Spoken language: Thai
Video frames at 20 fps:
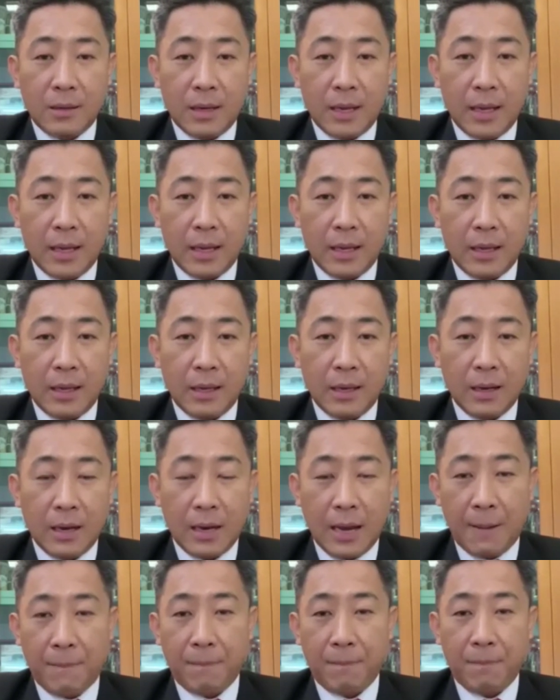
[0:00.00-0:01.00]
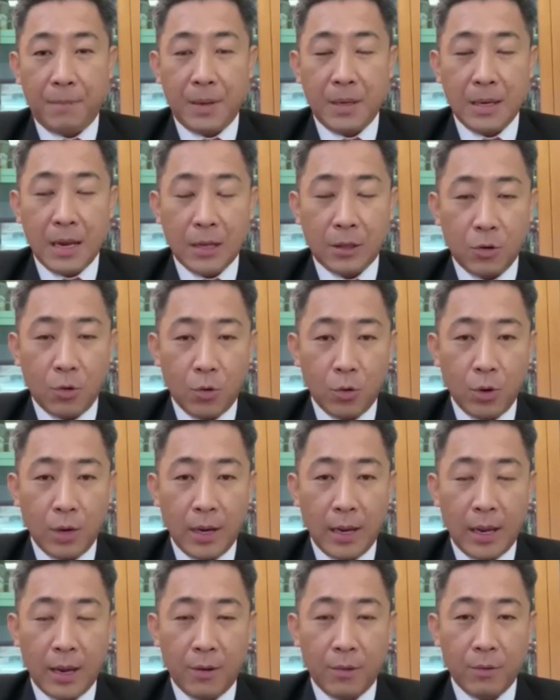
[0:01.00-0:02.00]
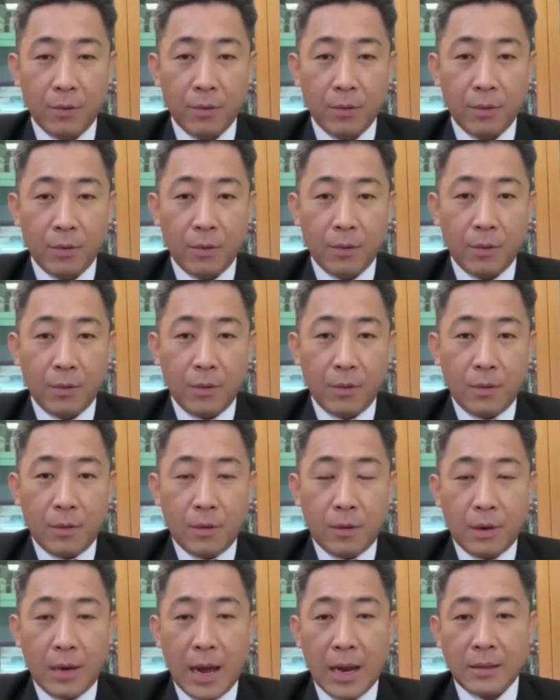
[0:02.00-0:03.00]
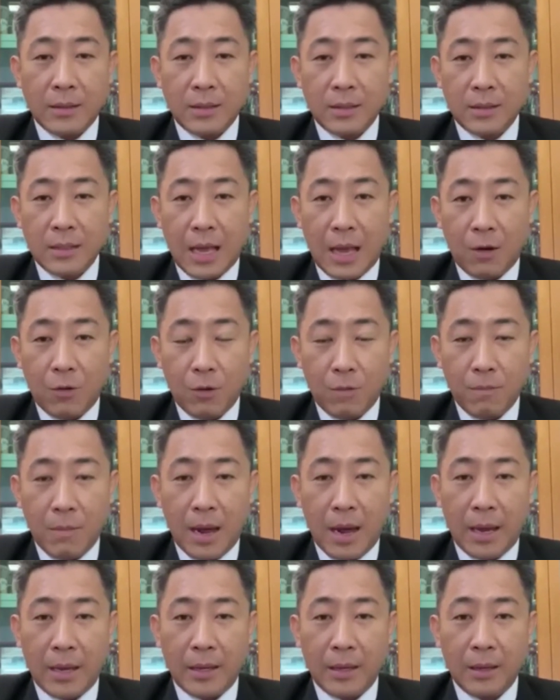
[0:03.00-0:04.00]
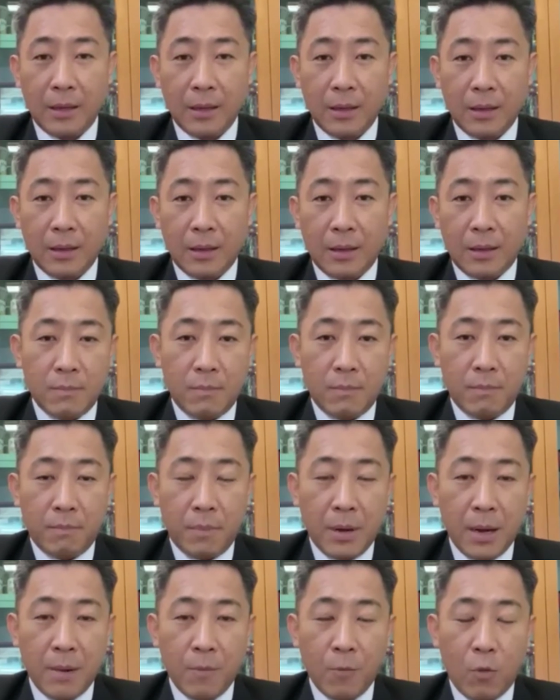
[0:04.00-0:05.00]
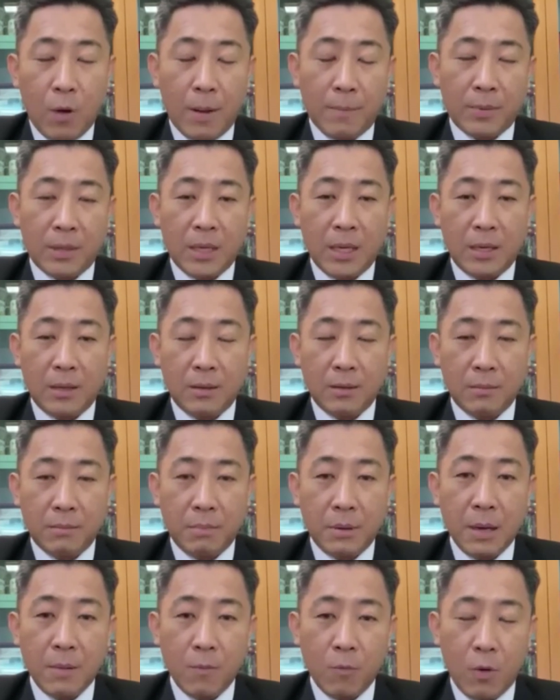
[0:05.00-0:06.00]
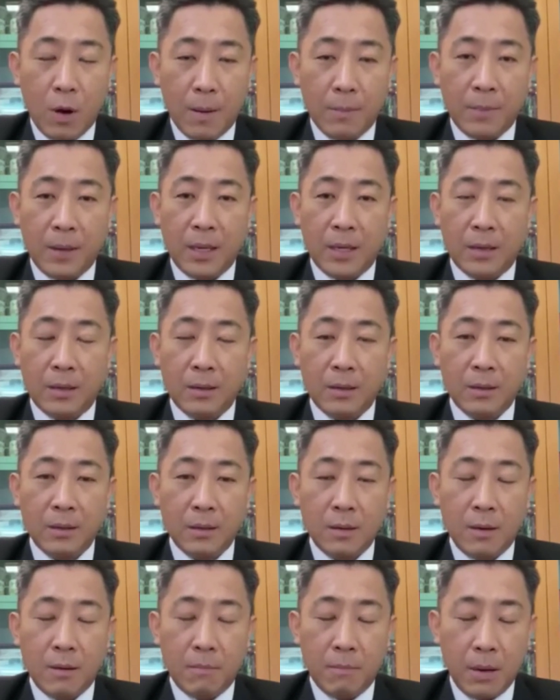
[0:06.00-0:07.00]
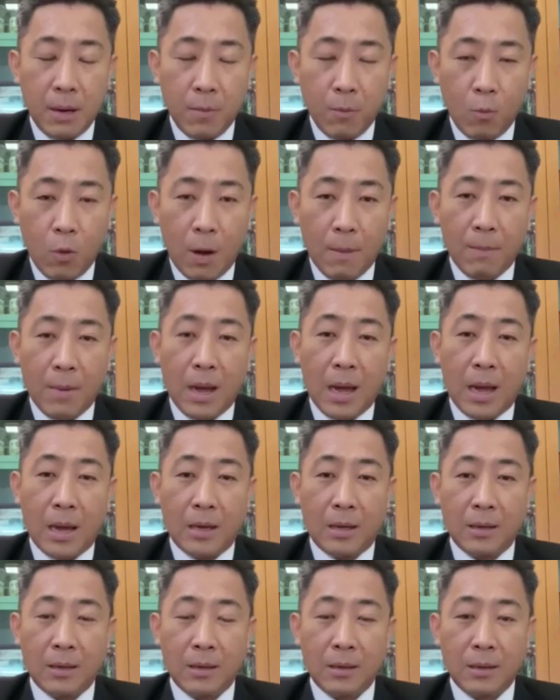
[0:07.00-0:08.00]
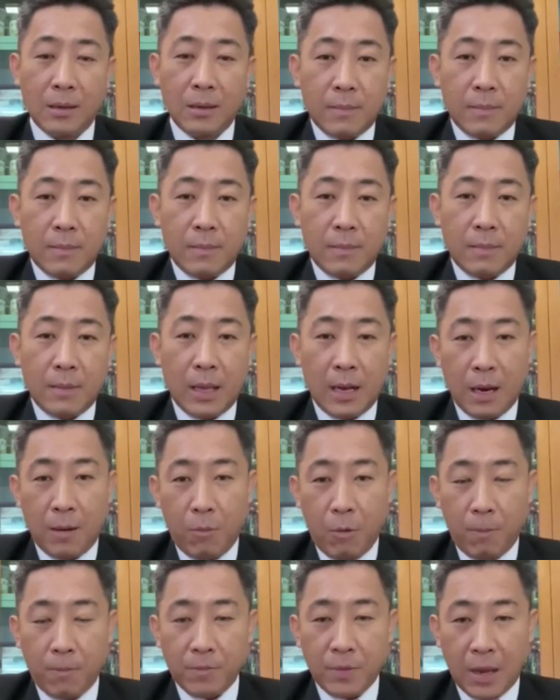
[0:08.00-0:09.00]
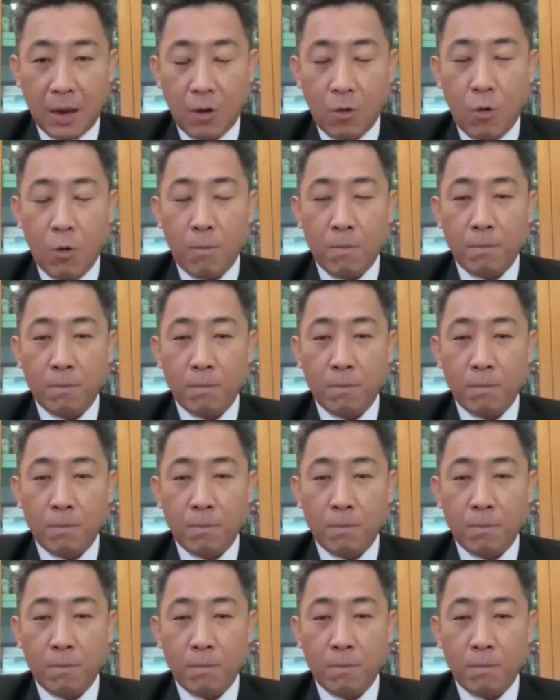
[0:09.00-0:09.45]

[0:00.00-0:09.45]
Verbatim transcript: ในระดับปริญญาโทด้วยแล้ว การศึกษากฎหมายเพิ่มความคิดเพิ่มความเห็นเพิ่มความอ่านในระบบสังคม